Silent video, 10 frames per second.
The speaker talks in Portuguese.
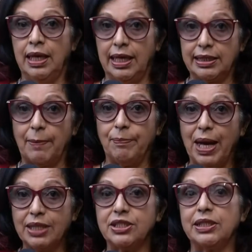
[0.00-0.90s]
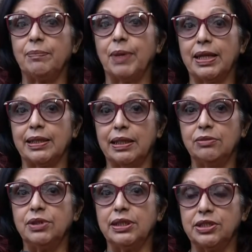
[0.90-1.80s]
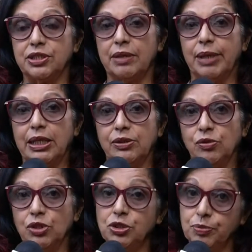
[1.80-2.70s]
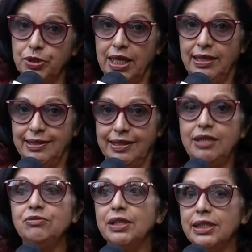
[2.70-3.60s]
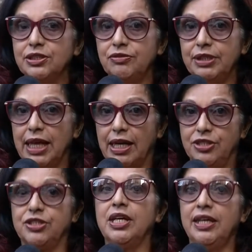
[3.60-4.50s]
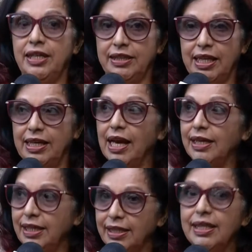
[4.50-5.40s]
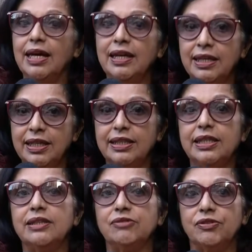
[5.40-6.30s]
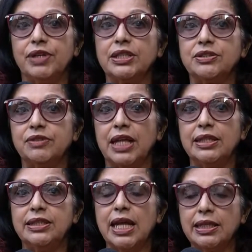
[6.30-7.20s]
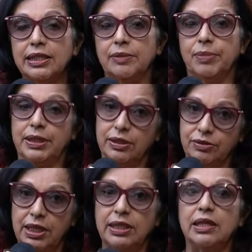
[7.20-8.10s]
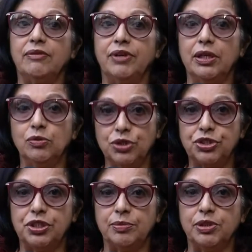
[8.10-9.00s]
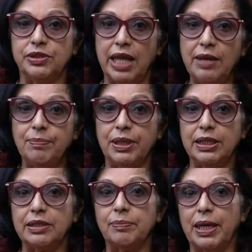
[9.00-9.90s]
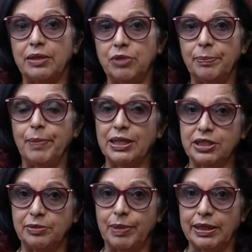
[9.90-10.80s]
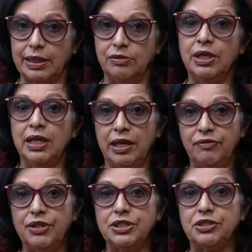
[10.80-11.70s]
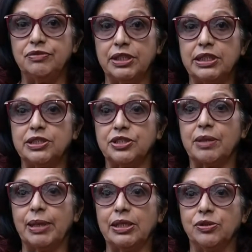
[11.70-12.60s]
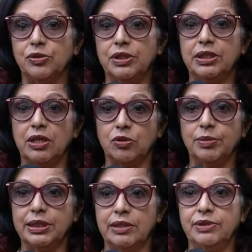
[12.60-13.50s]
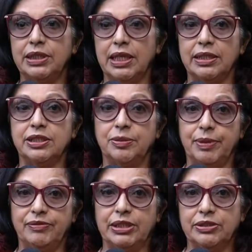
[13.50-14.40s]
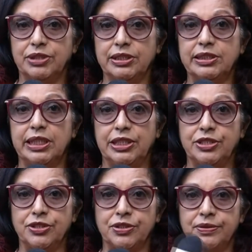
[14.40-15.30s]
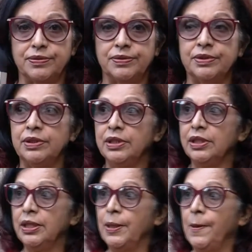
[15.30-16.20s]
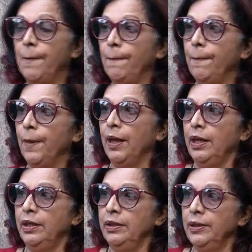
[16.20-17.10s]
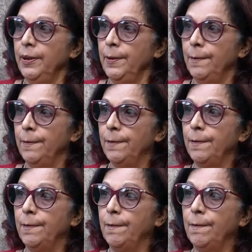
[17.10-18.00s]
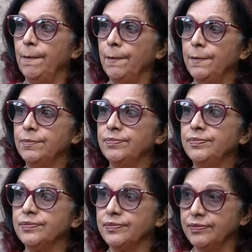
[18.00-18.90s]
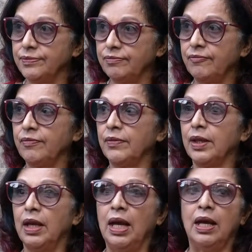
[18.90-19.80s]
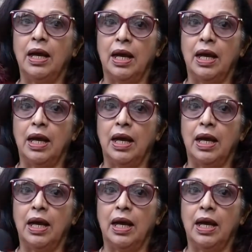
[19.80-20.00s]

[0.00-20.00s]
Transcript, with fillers: essa participação desses trabalhadores, porque ele tem suas atividades e tem ainda que desenvolver atividades na CIPA. Então tem que haver o estímulo da empresa para uma participação efetiva desses trabalhadores na Comissão Interna de Prevenção de Acidentes. Era isso que eu ia lhe perguntar, qual é o grau de responsabilidade das empresas na prevenção de acidentes?